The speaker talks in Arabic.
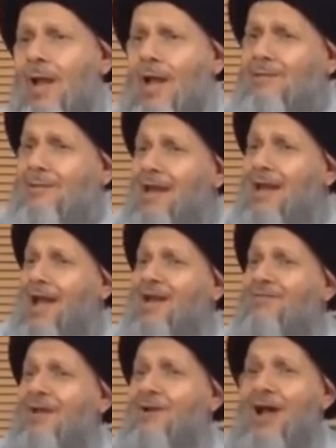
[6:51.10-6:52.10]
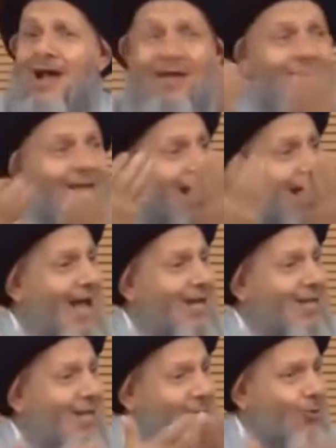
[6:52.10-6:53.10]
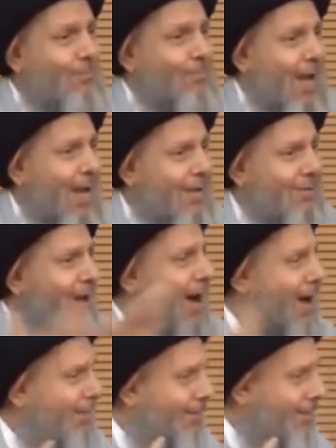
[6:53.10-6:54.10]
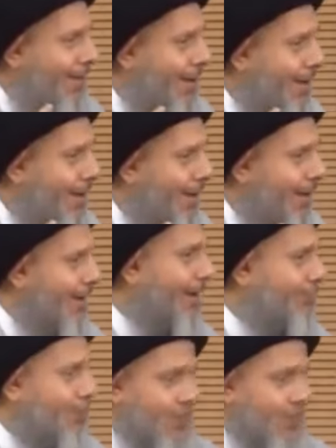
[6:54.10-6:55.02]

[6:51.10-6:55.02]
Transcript: حتى نعرف أن هذه الآلية طبقت أم لم